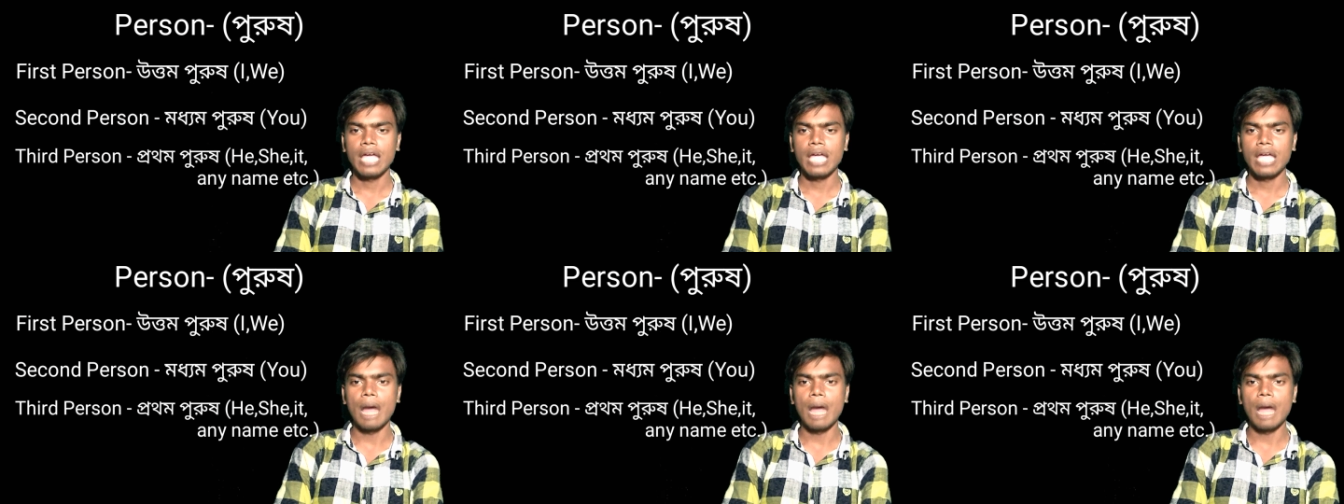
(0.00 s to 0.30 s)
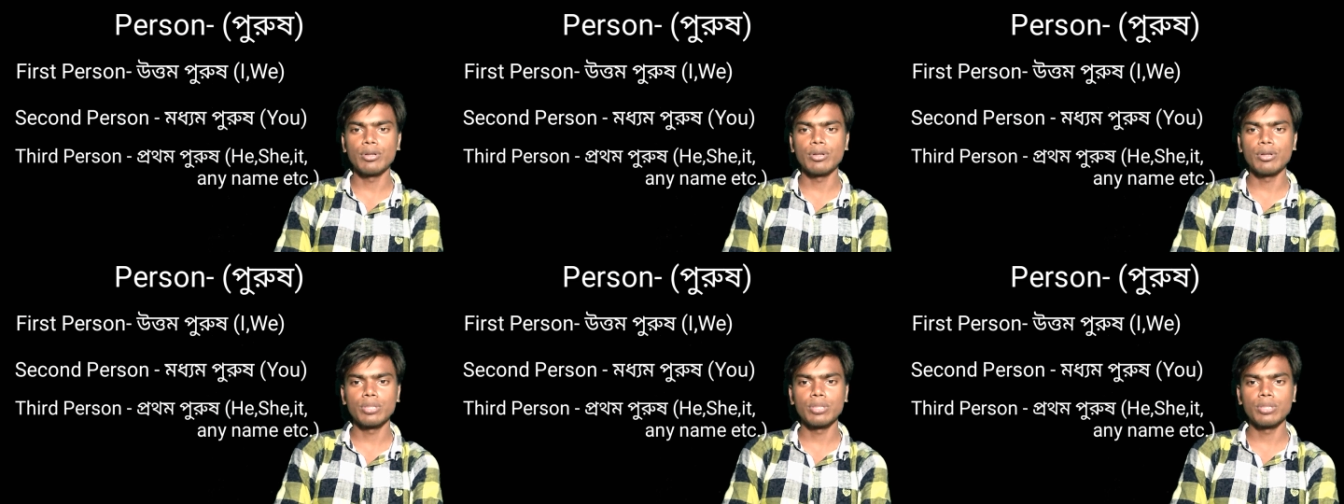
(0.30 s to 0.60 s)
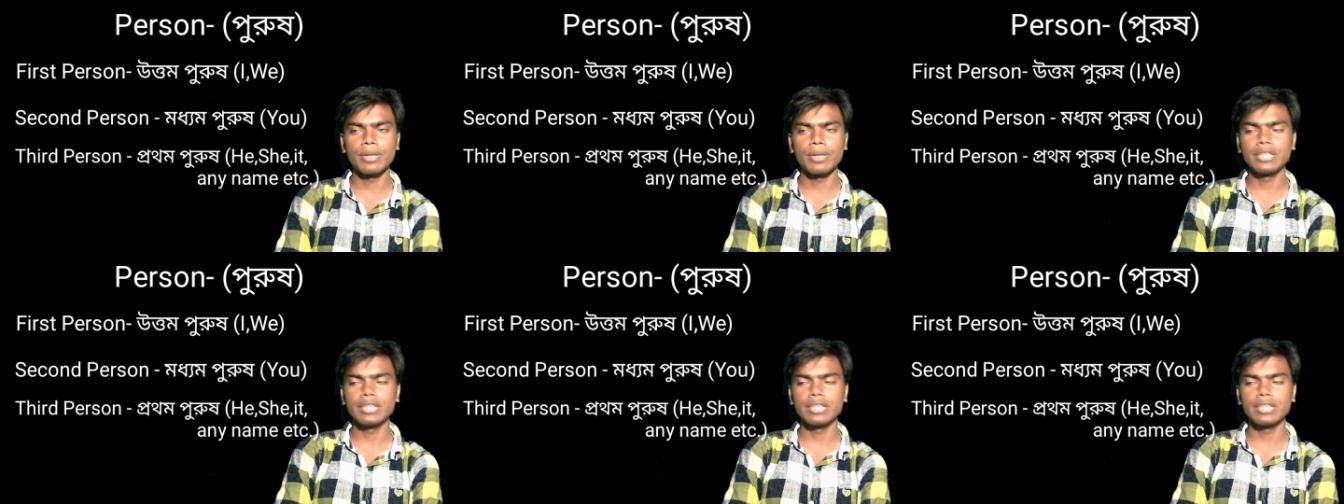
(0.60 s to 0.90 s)
আবার হতে
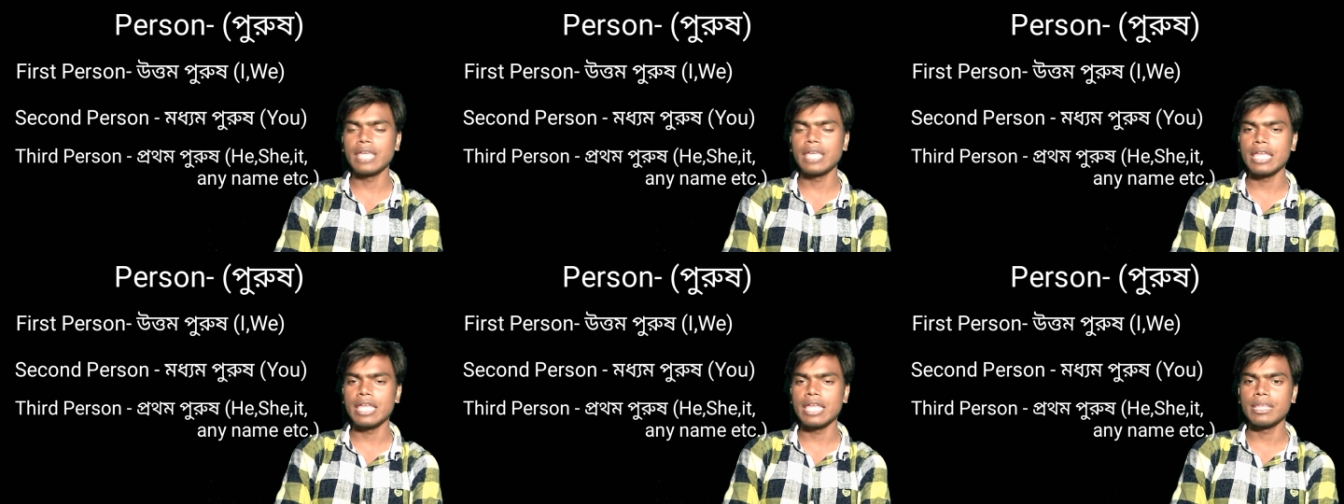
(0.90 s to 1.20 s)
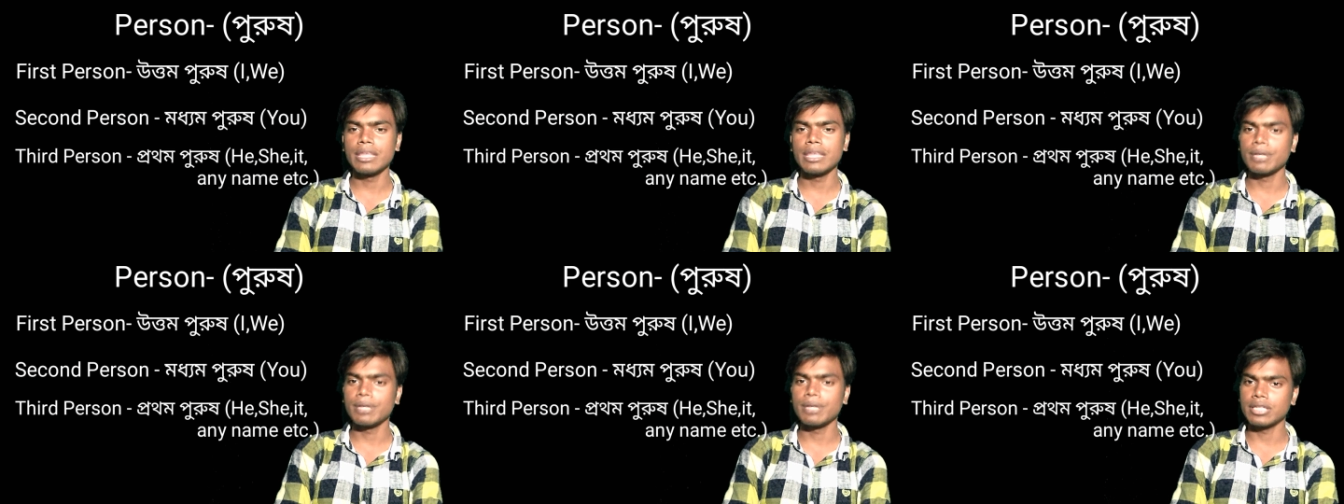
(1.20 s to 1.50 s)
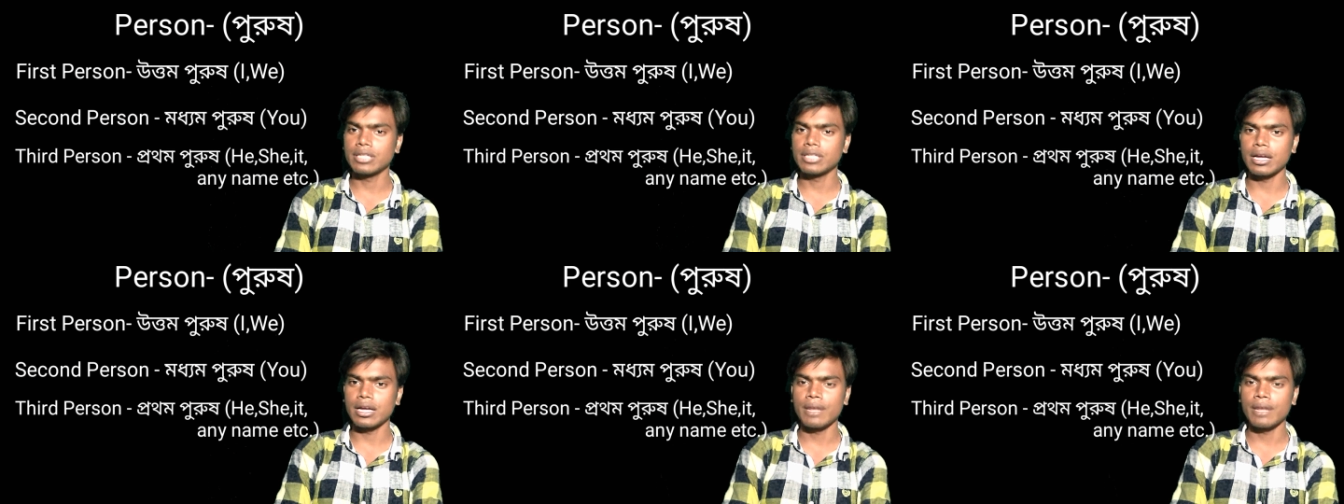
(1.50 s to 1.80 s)
পারে দে দে মানে
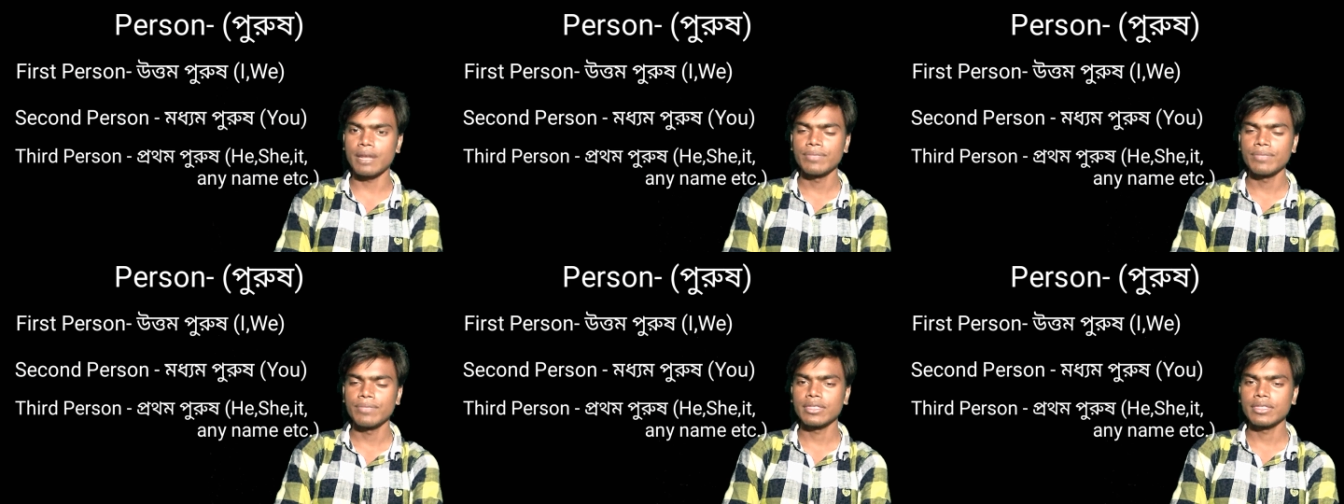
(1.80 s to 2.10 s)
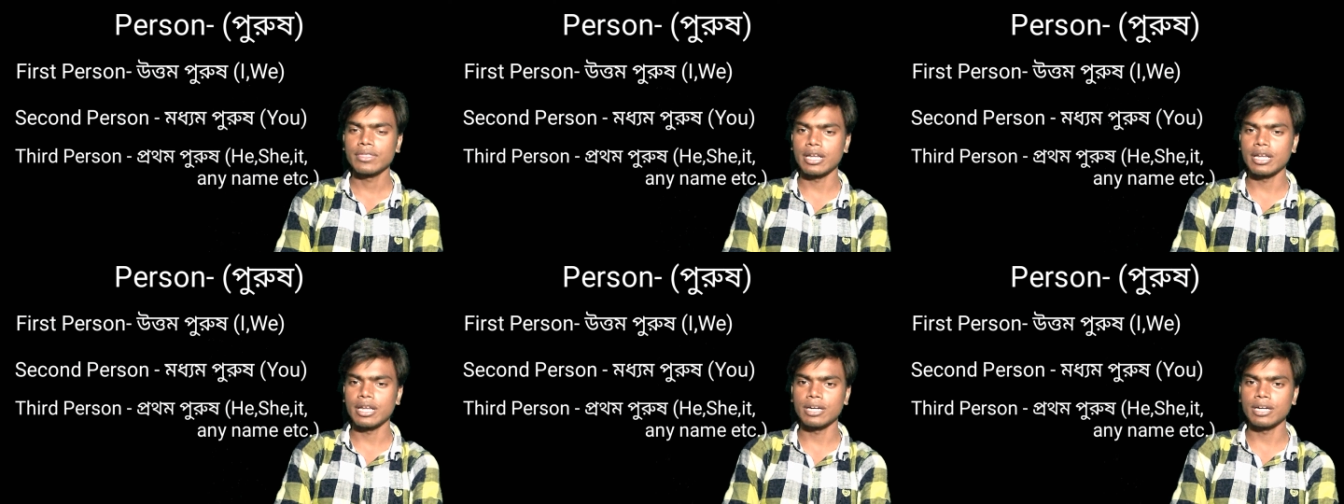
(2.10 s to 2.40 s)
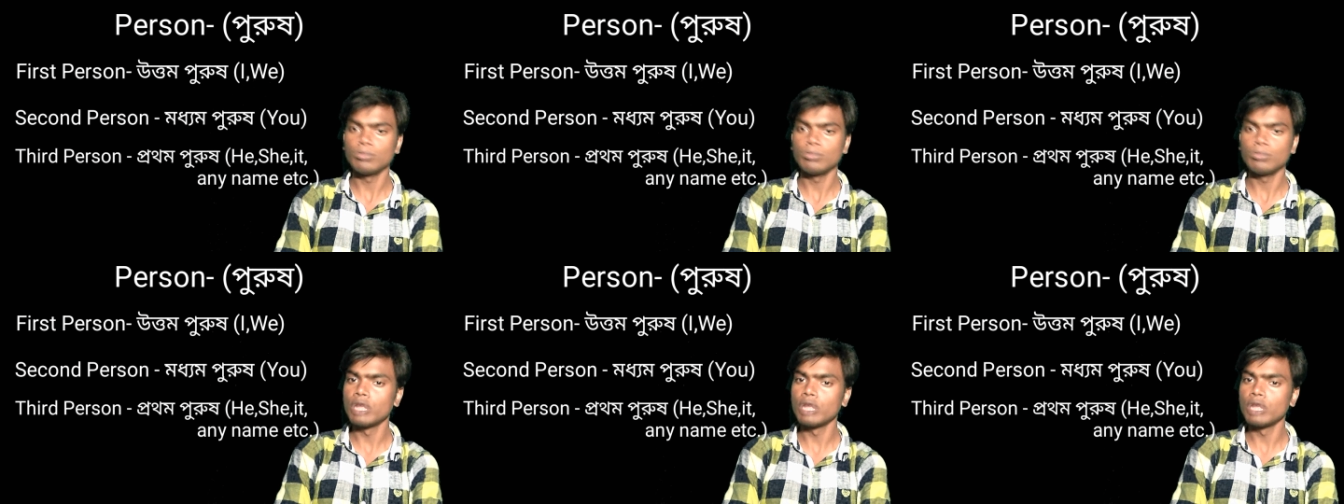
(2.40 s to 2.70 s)
তারা তারাটা
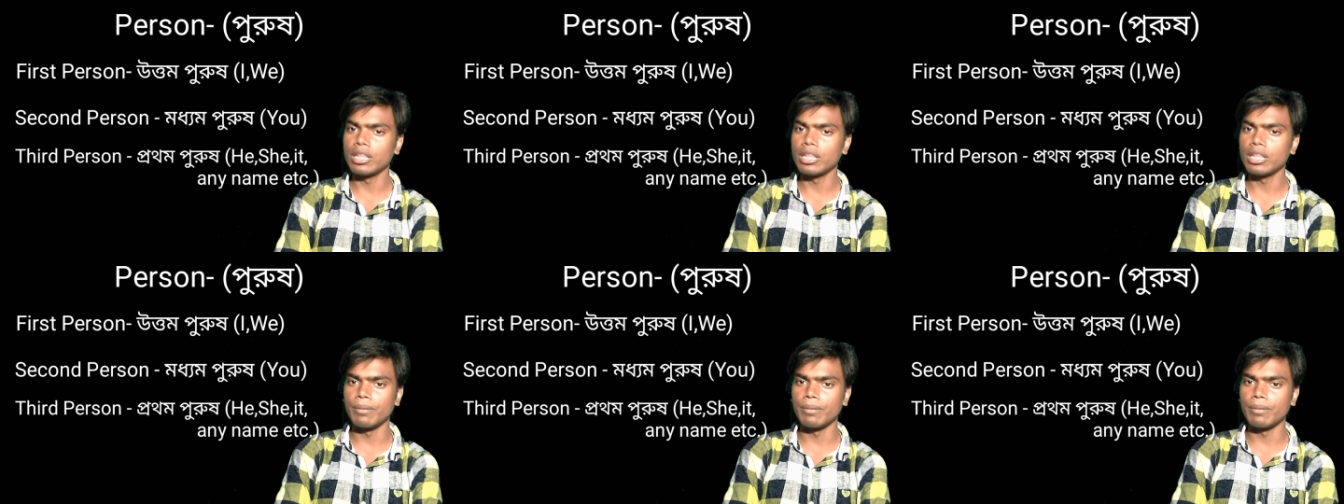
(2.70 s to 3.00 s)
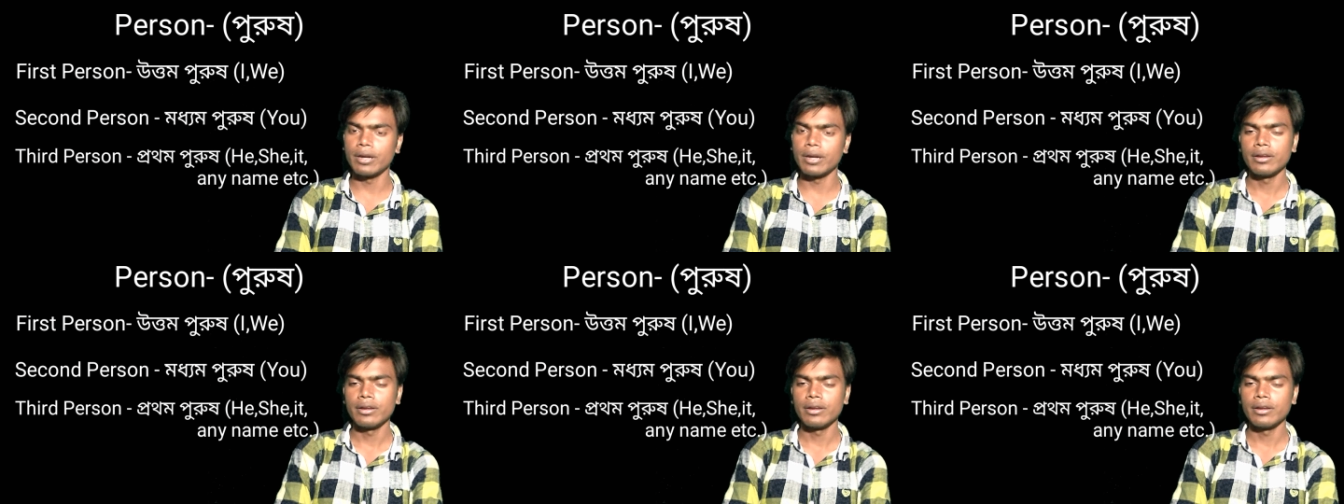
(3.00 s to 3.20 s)
প্লুরাল নাম্বার